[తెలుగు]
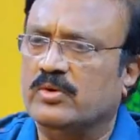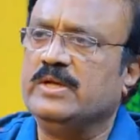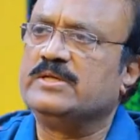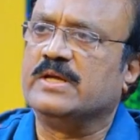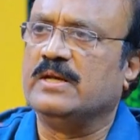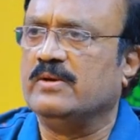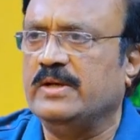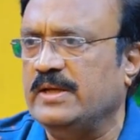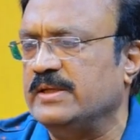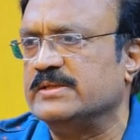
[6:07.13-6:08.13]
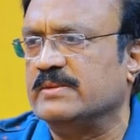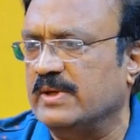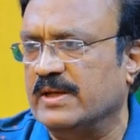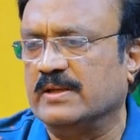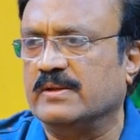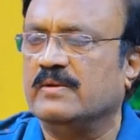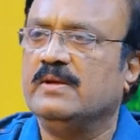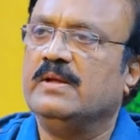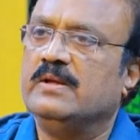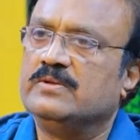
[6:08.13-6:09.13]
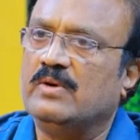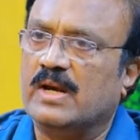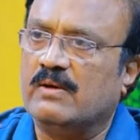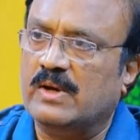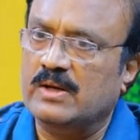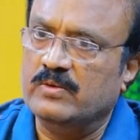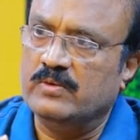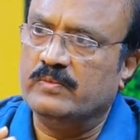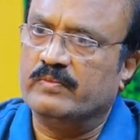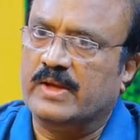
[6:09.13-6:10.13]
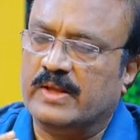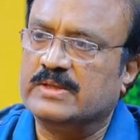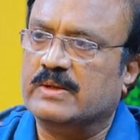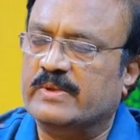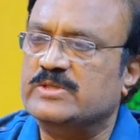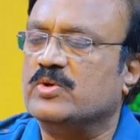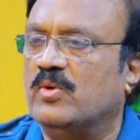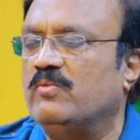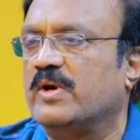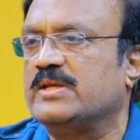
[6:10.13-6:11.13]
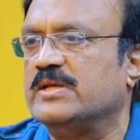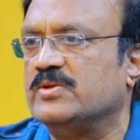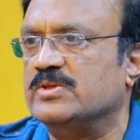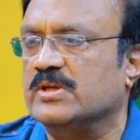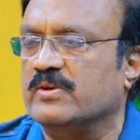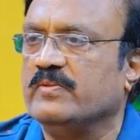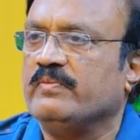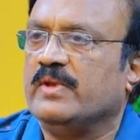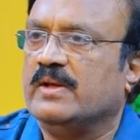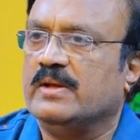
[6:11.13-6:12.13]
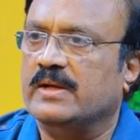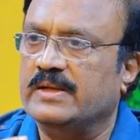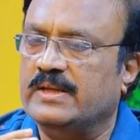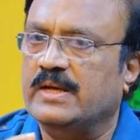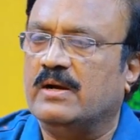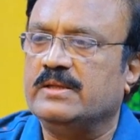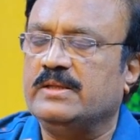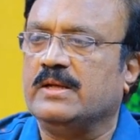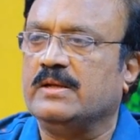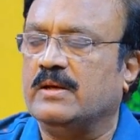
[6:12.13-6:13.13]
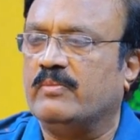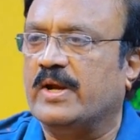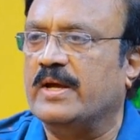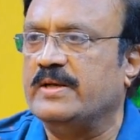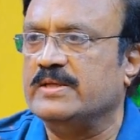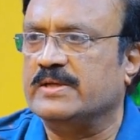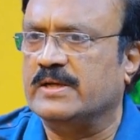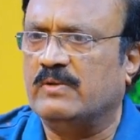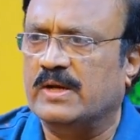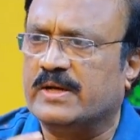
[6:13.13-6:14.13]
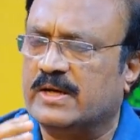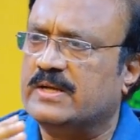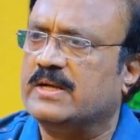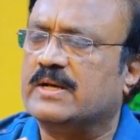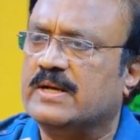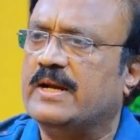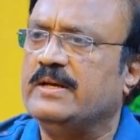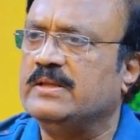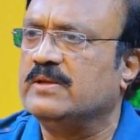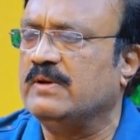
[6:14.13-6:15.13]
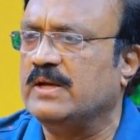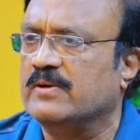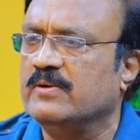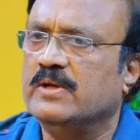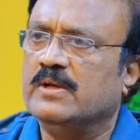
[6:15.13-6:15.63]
ధోని స్టైల్లో హిట్టింగ్ చేసే ప్లేయర్ అతను సో అలా వాళ్ళు అంతా మంచి హోంవర్క్ చేసి వచ్చారు అండ్ దే గాట్ దేర్ ప్రయారిటీస్ uh, రైట్ వాళ్ళు కరెక్ట్గా క్లారిటీతో వెళ్ళారు